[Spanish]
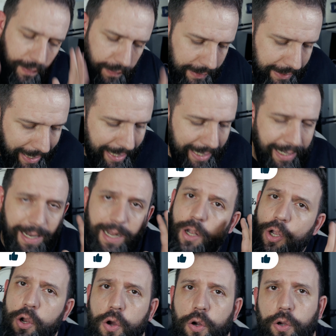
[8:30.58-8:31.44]
da
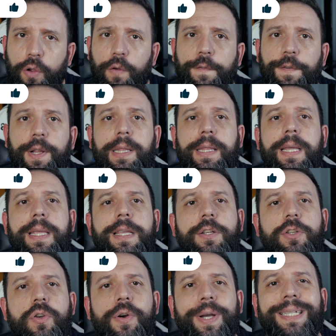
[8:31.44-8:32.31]
lo que ofrece y
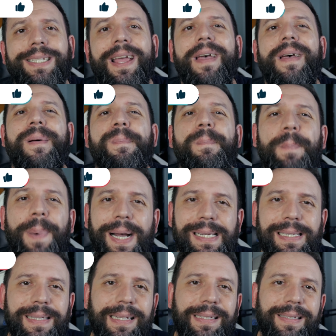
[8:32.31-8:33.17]
eso es
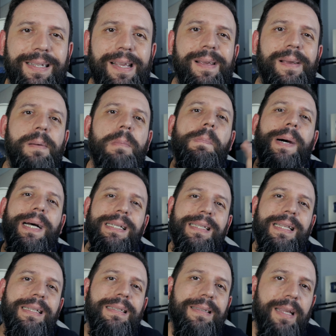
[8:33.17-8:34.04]
bastante,
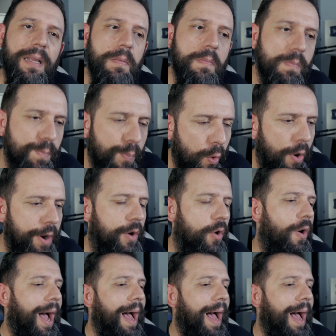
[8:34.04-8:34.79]
bastante bueno.